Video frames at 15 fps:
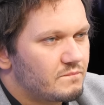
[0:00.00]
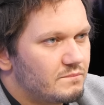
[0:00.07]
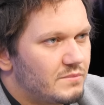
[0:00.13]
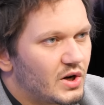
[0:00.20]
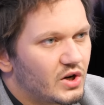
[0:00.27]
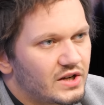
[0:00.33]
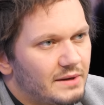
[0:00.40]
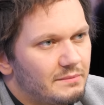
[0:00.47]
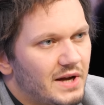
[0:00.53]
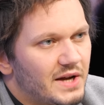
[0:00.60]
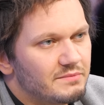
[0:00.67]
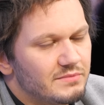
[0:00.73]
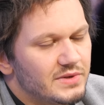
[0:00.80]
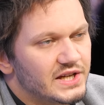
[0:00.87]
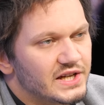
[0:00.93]
Program
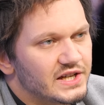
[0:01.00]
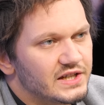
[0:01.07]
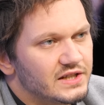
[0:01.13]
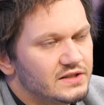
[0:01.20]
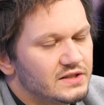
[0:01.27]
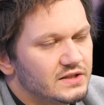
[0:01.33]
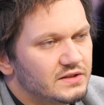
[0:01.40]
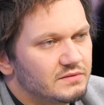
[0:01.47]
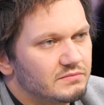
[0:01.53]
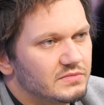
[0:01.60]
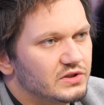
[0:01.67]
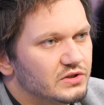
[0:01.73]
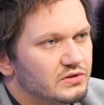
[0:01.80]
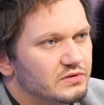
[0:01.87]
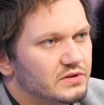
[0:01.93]
MBA
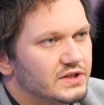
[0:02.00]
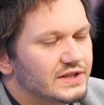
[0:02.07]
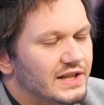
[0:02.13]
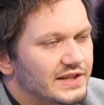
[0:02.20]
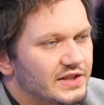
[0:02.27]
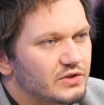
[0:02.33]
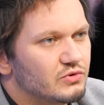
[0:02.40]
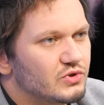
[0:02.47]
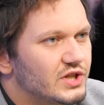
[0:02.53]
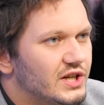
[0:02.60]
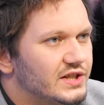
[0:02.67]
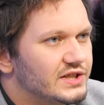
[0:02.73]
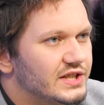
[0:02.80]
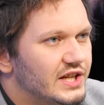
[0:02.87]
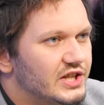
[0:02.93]
był na tej
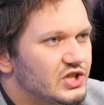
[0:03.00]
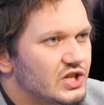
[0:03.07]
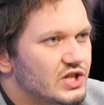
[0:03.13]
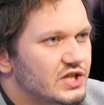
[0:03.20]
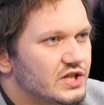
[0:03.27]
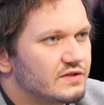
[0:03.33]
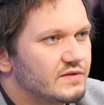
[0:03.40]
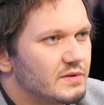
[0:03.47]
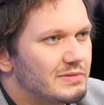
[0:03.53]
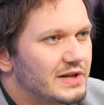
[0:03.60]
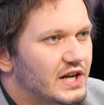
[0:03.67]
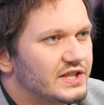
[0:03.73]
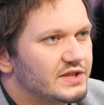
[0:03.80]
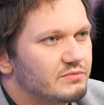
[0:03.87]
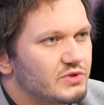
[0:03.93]
uczelni najczęściej
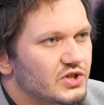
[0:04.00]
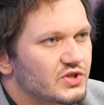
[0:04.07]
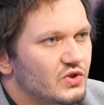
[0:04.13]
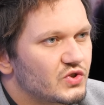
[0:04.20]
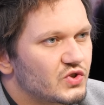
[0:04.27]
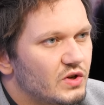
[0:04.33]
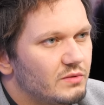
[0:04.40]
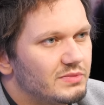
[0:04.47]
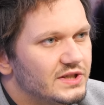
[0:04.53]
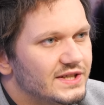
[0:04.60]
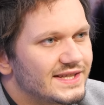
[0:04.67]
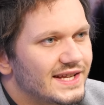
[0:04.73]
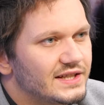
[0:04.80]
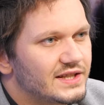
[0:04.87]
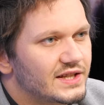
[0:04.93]
wybierany przez osoby
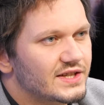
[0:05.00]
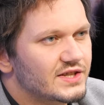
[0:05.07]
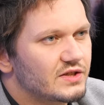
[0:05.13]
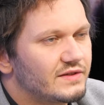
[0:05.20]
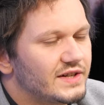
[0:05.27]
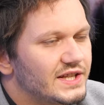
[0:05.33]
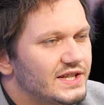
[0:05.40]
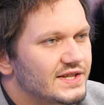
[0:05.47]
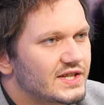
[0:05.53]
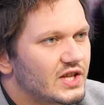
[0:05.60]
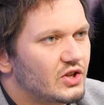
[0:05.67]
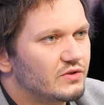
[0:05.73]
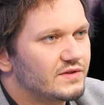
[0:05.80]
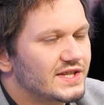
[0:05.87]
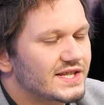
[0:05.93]
zainteresowane
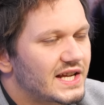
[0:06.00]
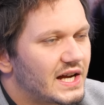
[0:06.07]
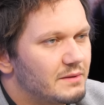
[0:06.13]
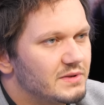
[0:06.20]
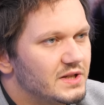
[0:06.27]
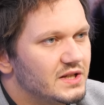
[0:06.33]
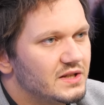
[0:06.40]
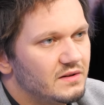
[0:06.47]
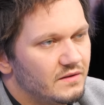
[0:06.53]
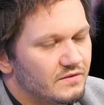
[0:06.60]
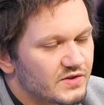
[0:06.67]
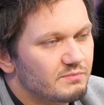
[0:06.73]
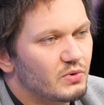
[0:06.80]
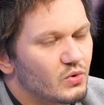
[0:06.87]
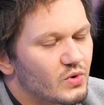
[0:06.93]
stanowiskami
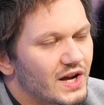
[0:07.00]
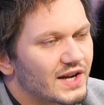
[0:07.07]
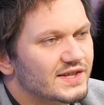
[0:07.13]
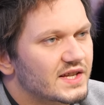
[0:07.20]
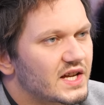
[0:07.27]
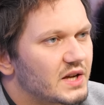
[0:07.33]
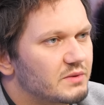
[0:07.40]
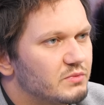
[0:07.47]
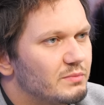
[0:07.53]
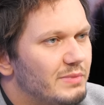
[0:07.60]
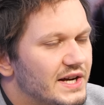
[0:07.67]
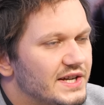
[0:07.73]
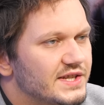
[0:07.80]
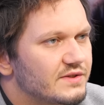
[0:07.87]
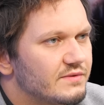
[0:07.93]
w spółkach Skarbu
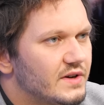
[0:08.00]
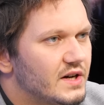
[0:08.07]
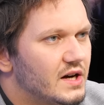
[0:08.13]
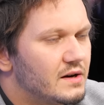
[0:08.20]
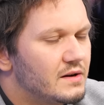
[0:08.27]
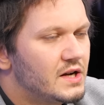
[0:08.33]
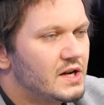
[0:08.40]
Państwa.